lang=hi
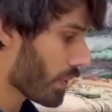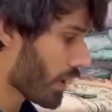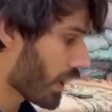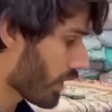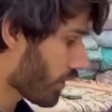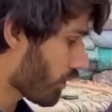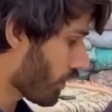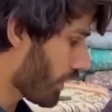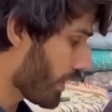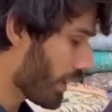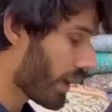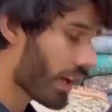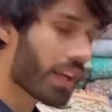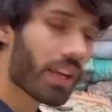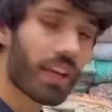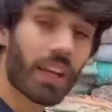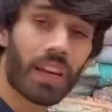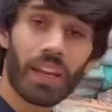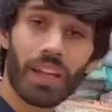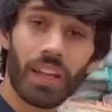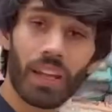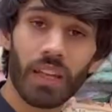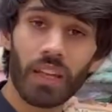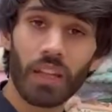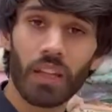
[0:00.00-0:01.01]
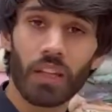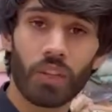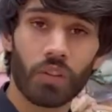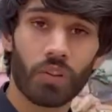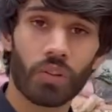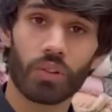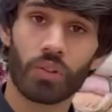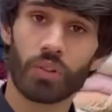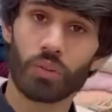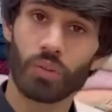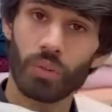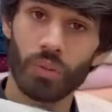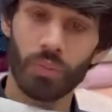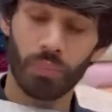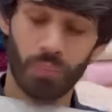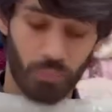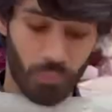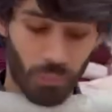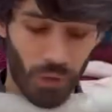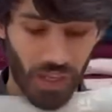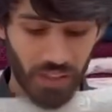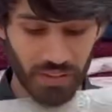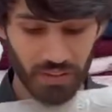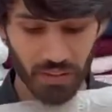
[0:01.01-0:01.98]
पे कॉन्टेक्ट करें प्राइस तो की बात करें
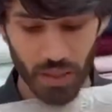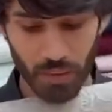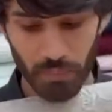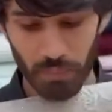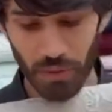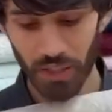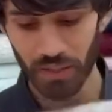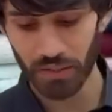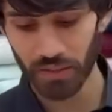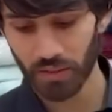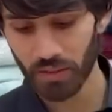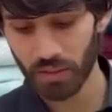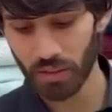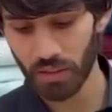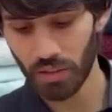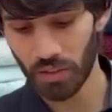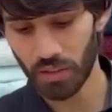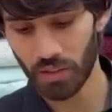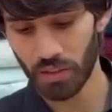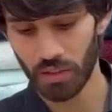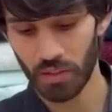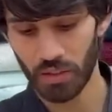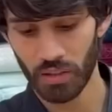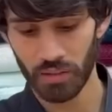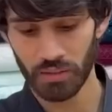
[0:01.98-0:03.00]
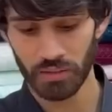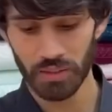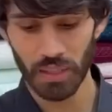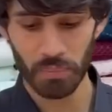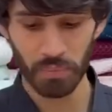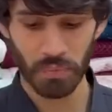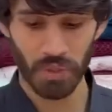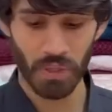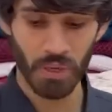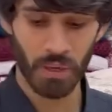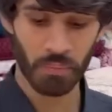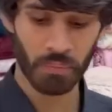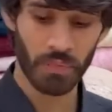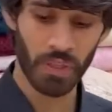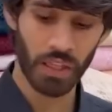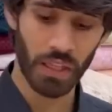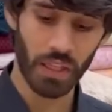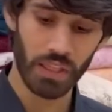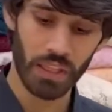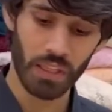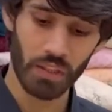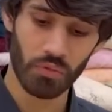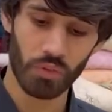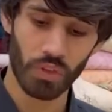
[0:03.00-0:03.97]
प्राइस की बात सबकी हमने
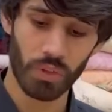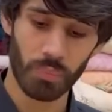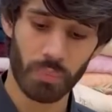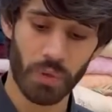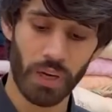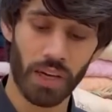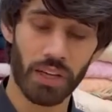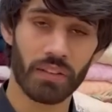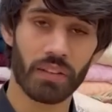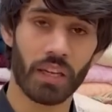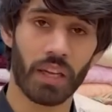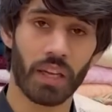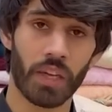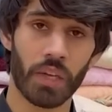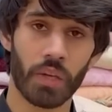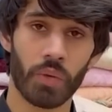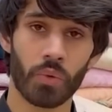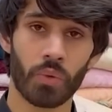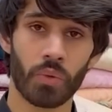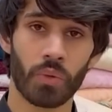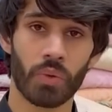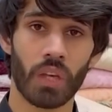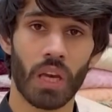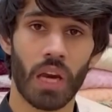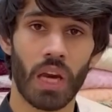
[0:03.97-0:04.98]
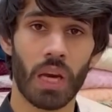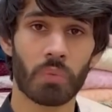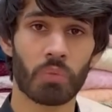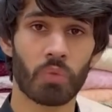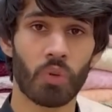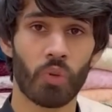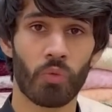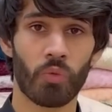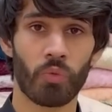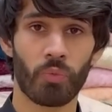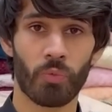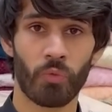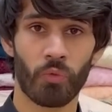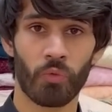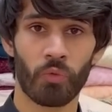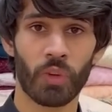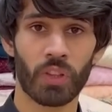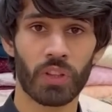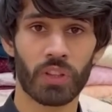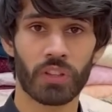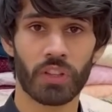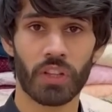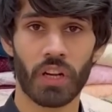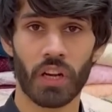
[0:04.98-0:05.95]
इक्वल प्राइस रखी हुई है आपको
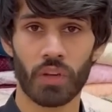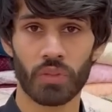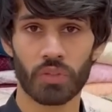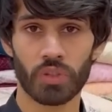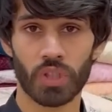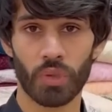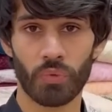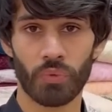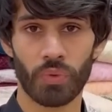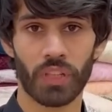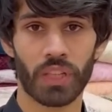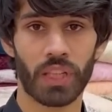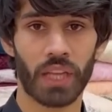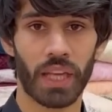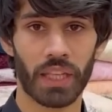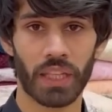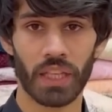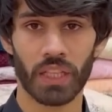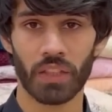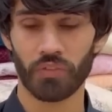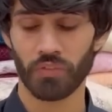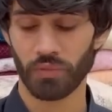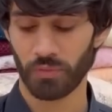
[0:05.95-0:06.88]
विद ट्राउजर विद लाइनिंग